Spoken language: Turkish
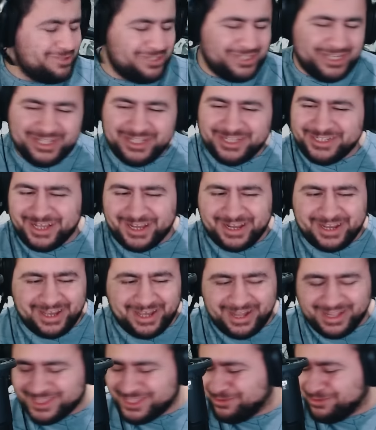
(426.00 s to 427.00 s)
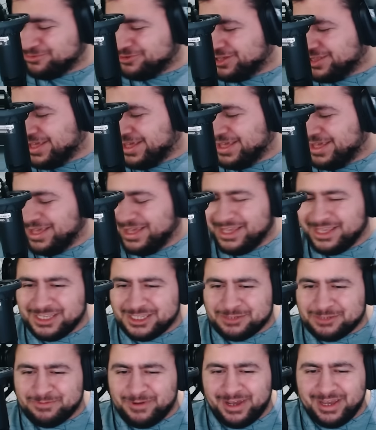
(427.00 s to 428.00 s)
7 dakika. Atayım ona da.
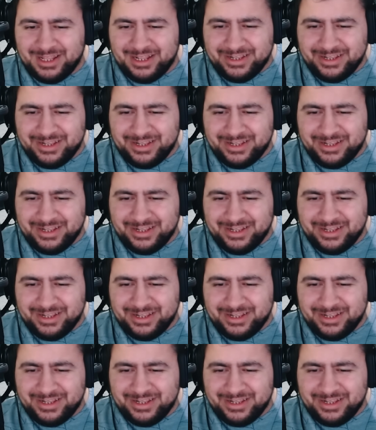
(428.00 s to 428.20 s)
İsmail